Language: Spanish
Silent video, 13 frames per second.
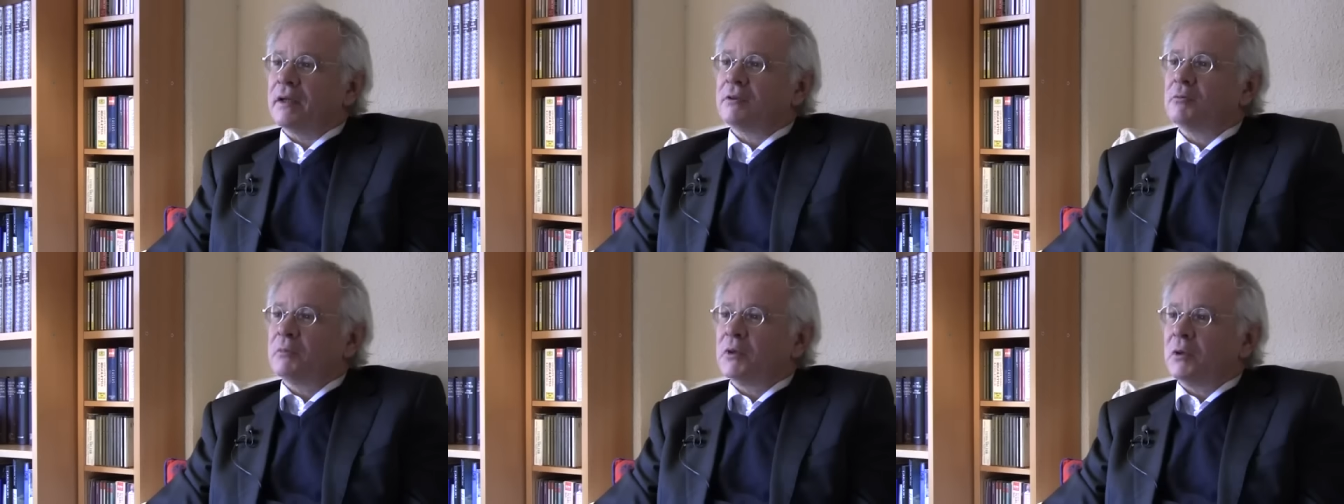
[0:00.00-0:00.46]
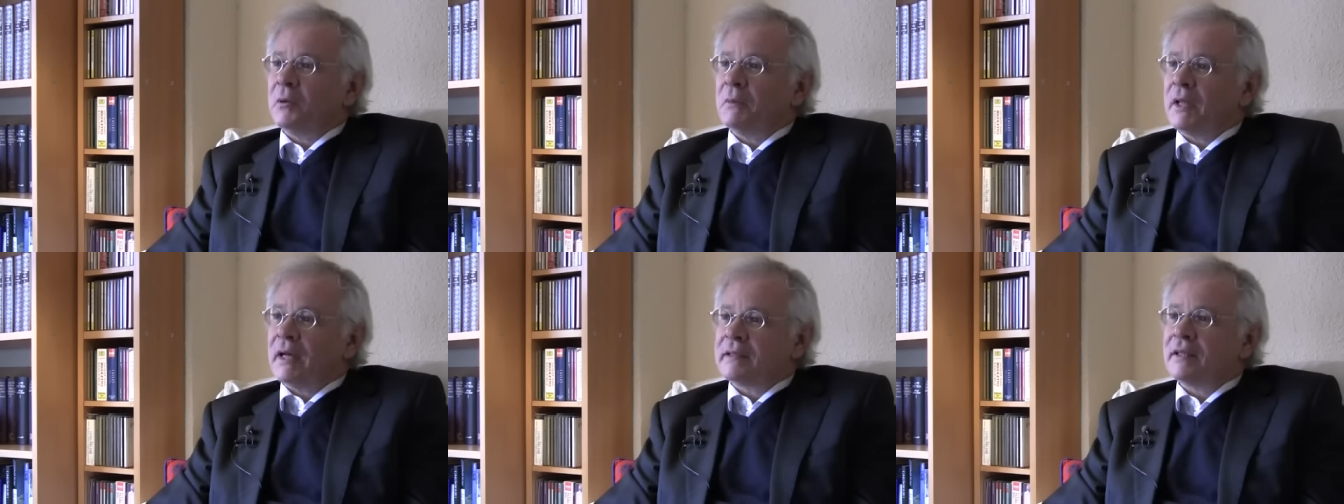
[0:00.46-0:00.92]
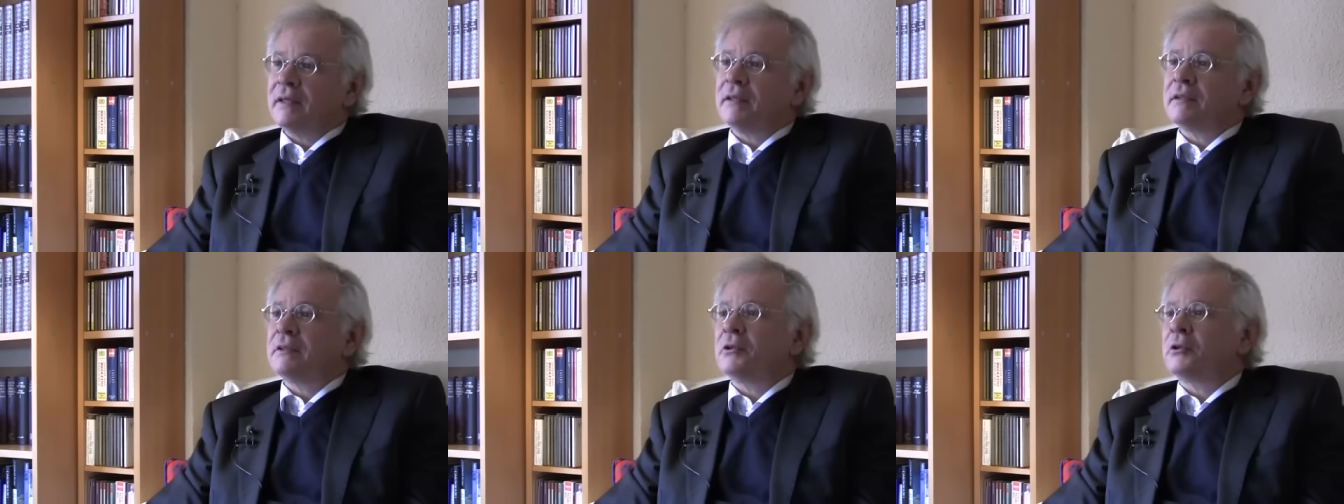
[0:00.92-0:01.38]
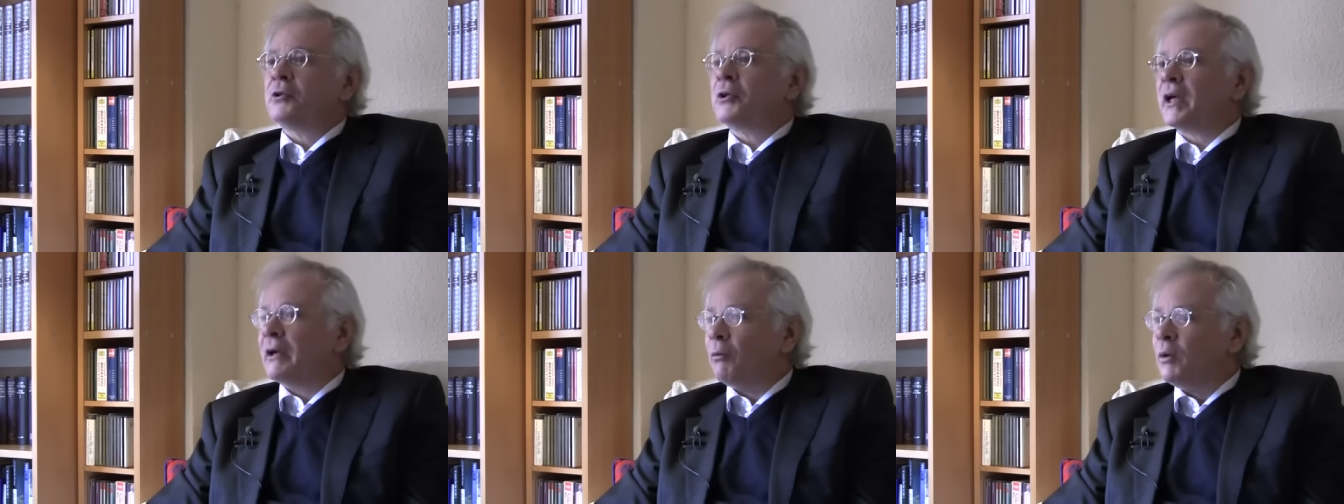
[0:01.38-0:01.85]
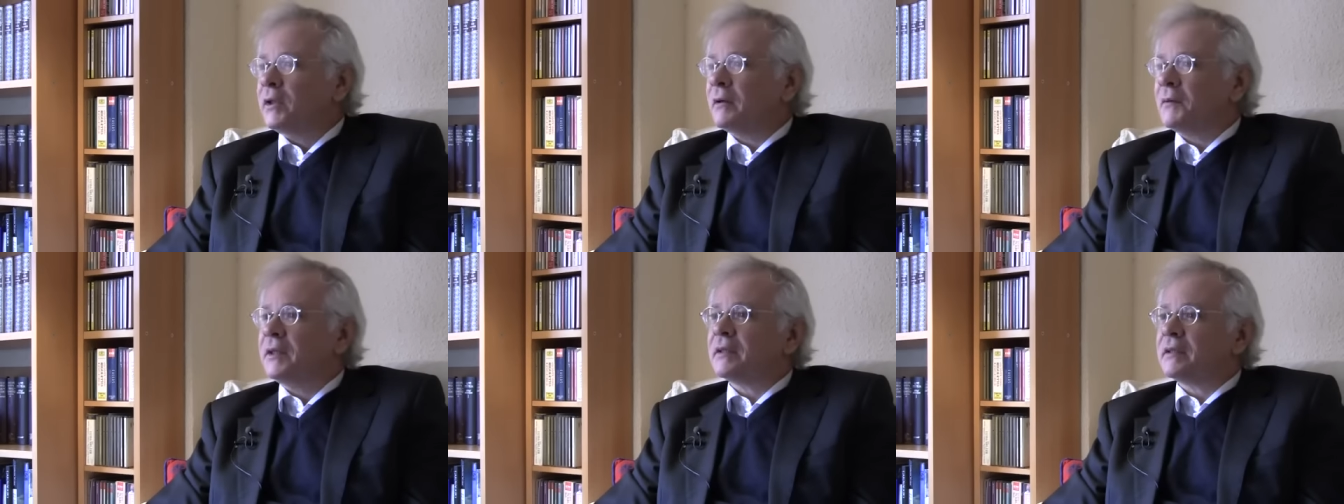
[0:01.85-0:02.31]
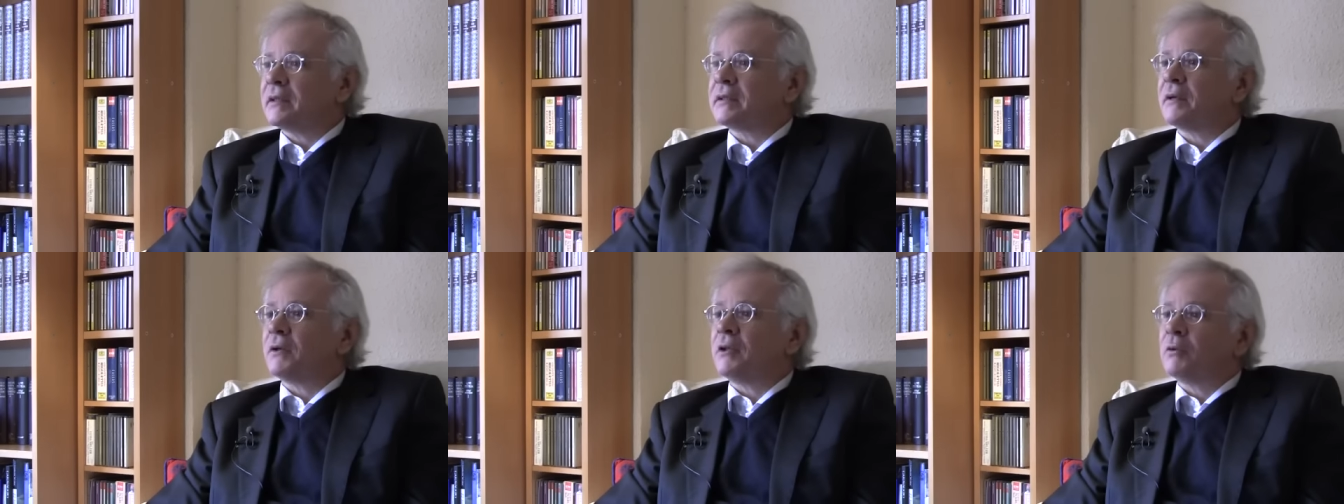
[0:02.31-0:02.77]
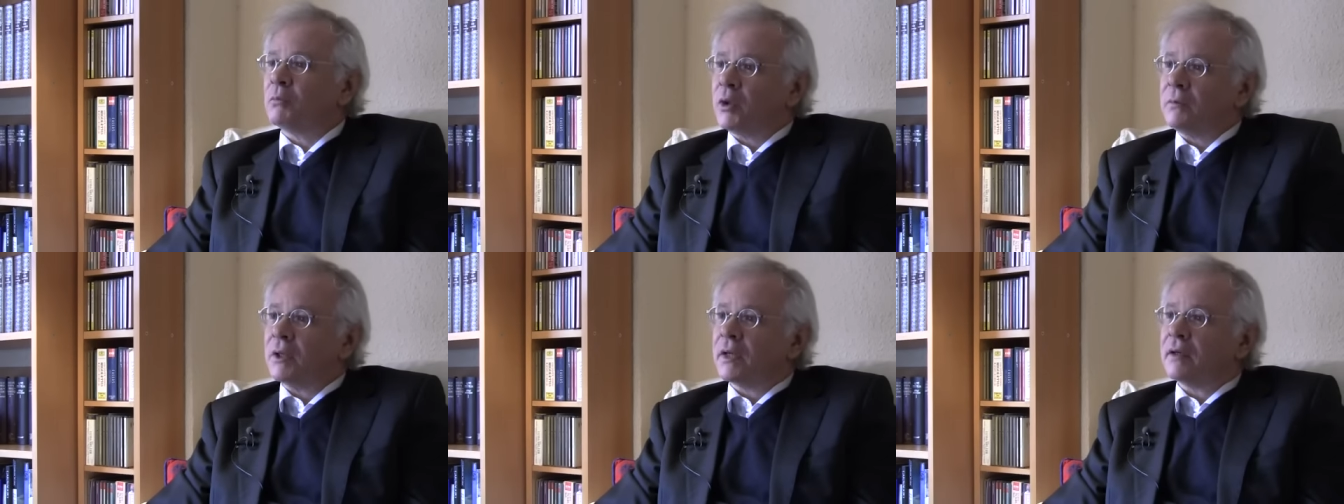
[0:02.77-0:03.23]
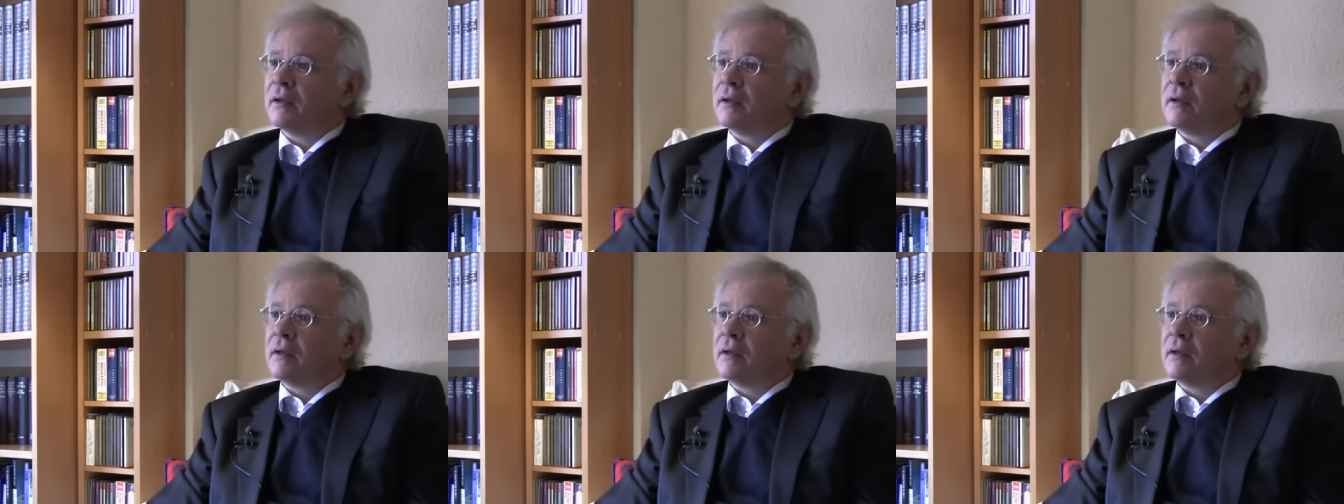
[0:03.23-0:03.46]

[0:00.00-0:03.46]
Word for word: Es un problema de las élites y yo creo que últimamente se está viendo muy bien.